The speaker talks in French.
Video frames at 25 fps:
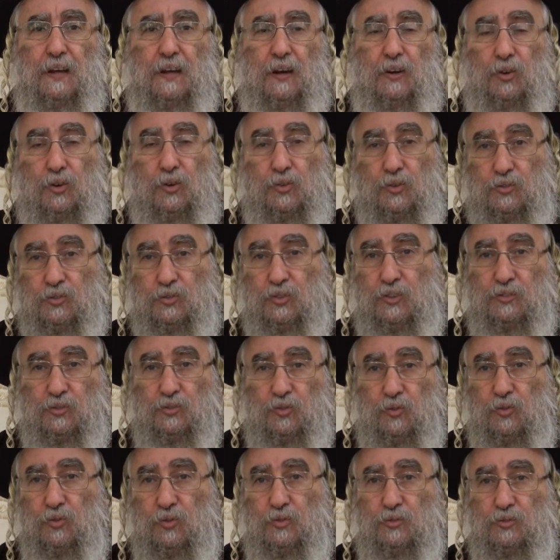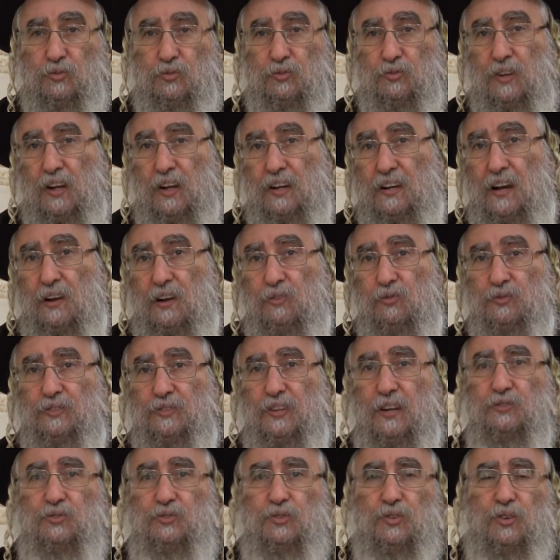Alors toute la
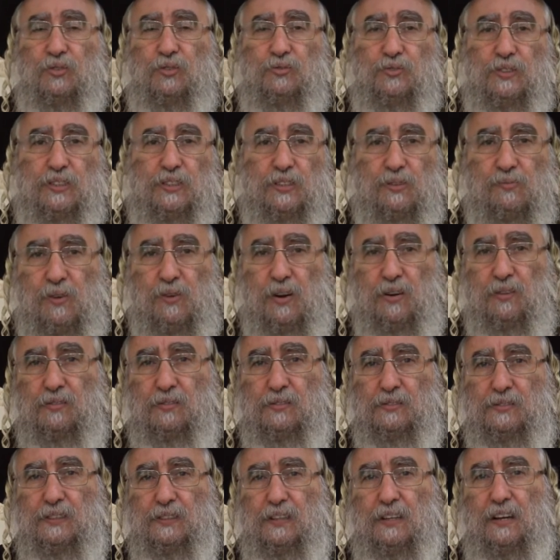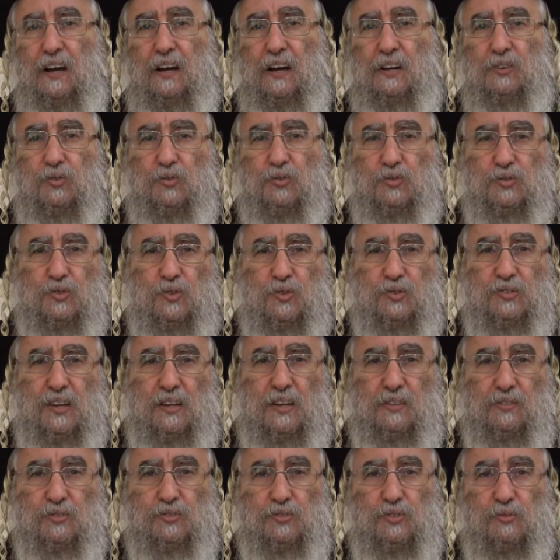galoute, elle dure uniquement à cause de
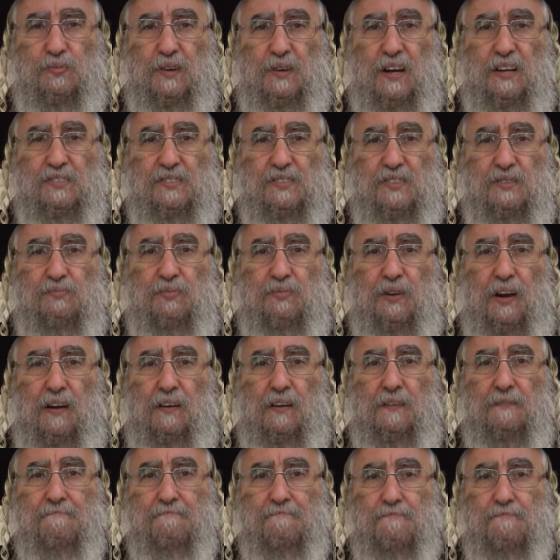ça, de ce principe-là.